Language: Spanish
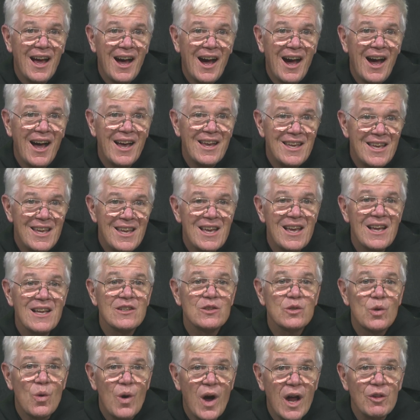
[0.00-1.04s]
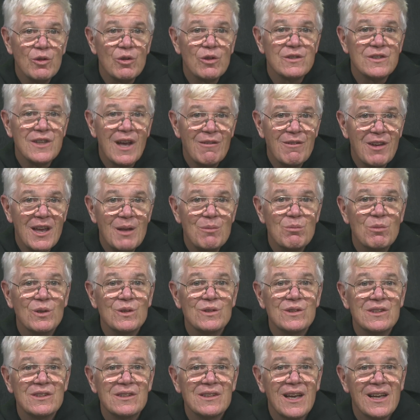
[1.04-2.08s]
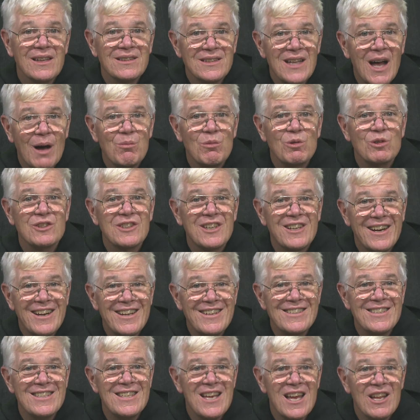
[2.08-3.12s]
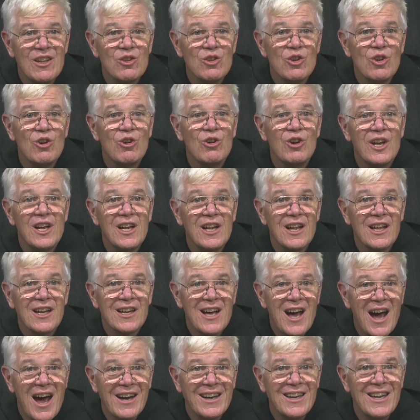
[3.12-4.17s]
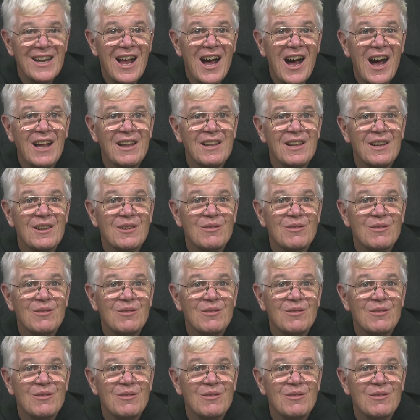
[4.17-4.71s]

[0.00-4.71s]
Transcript: ahí es cuando sabemos que estamos creciendo en la caridad.